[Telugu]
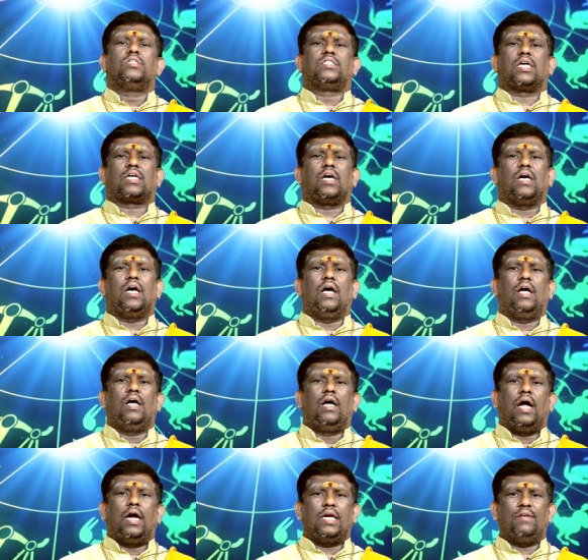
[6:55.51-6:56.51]
చక్కగా
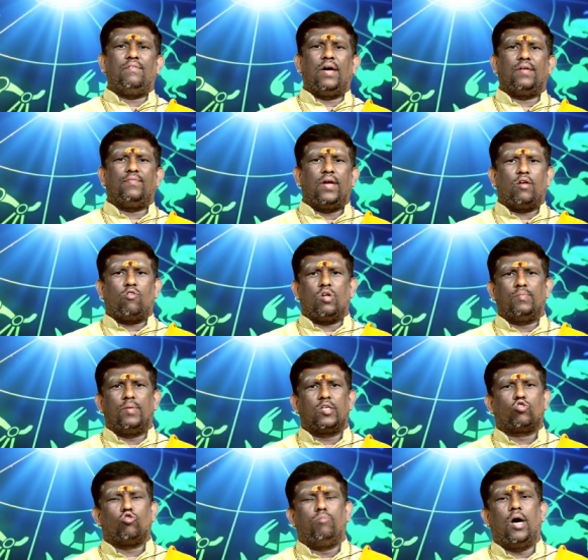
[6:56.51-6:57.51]
అంటే వాటి వలన
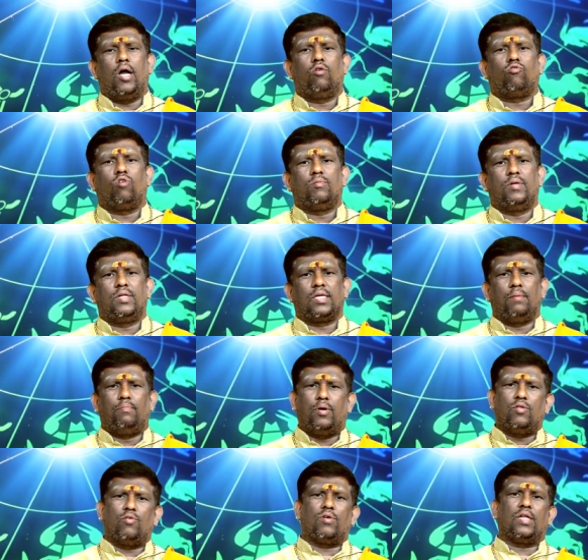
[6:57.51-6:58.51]
కొంతమందికి శుభాలు కొంతమందికి
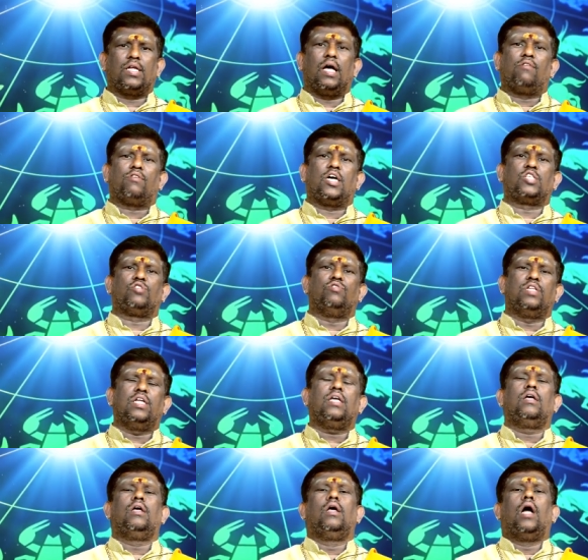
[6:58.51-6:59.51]
ఇబ్బందులు కలిగే అవకాశం ఉంది
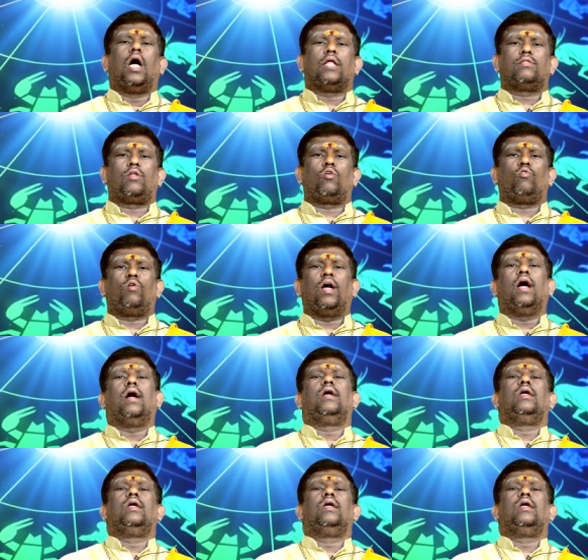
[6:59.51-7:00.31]
అందరూ కూడా